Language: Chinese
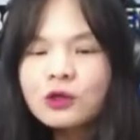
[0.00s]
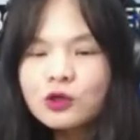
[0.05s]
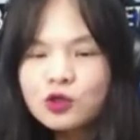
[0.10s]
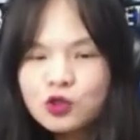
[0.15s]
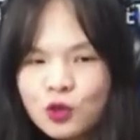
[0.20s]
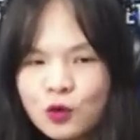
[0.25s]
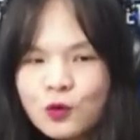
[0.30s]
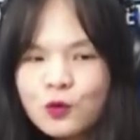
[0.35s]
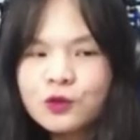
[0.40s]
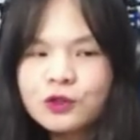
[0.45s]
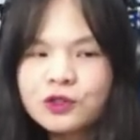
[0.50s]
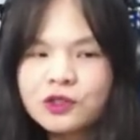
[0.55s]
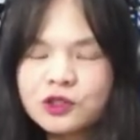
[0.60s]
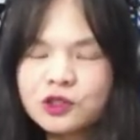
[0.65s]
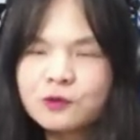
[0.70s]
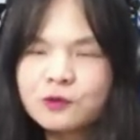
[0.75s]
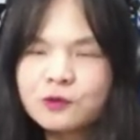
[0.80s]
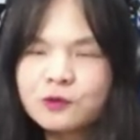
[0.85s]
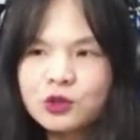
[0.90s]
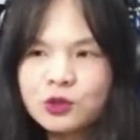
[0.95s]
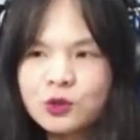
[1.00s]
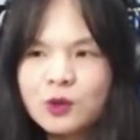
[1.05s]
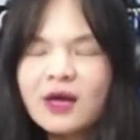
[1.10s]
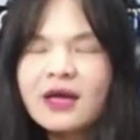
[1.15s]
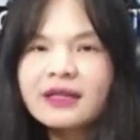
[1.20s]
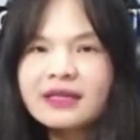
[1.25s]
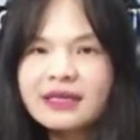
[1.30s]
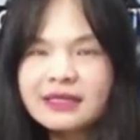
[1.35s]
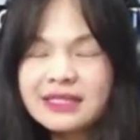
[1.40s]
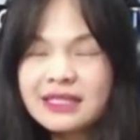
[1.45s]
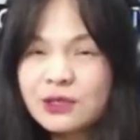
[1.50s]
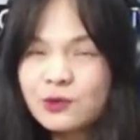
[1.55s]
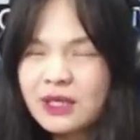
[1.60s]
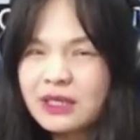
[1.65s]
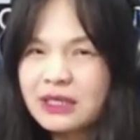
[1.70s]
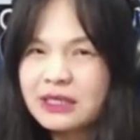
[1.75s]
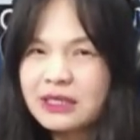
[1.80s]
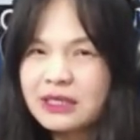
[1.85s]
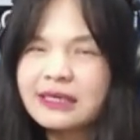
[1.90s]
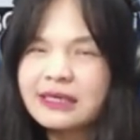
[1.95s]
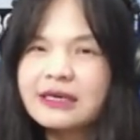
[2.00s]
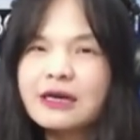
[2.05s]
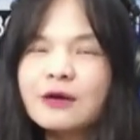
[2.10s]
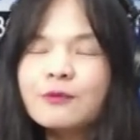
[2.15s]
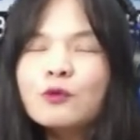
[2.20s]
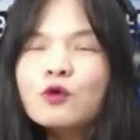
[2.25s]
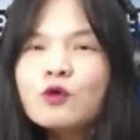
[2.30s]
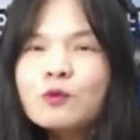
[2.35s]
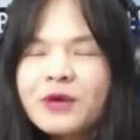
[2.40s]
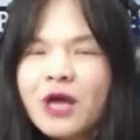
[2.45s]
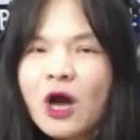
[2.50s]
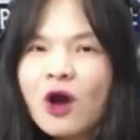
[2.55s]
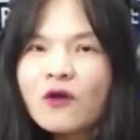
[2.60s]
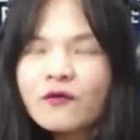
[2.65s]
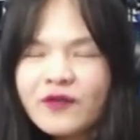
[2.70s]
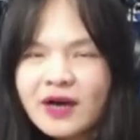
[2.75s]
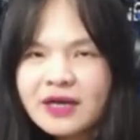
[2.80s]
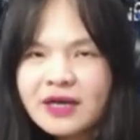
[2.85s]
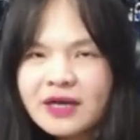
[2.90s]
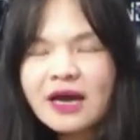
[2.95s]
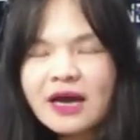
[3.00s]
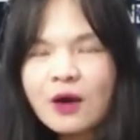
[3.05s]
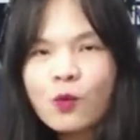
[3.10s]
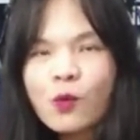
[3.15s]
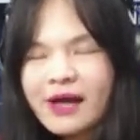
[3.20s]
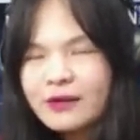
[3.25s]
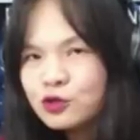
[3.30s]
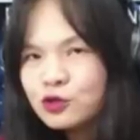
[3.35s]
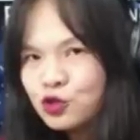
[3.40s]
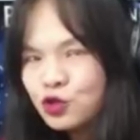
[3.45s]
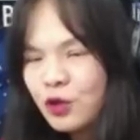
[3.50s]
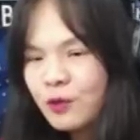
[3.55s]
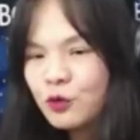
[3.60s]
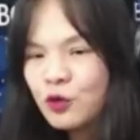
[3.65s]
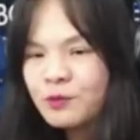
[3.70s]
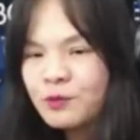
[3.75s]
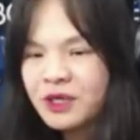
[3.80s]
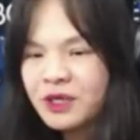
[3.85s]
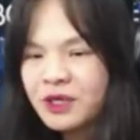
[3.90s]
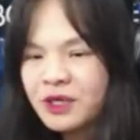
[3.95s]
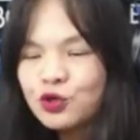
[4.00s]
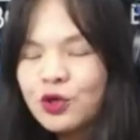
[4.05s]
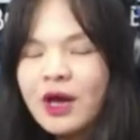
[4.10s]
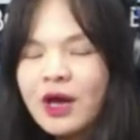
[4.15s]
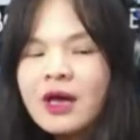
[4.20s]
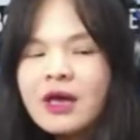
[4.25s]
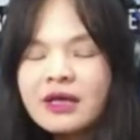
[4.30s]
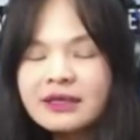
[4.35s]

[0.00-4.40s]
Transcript: 中国时报说，那是因为你整个目标方向完全不明确。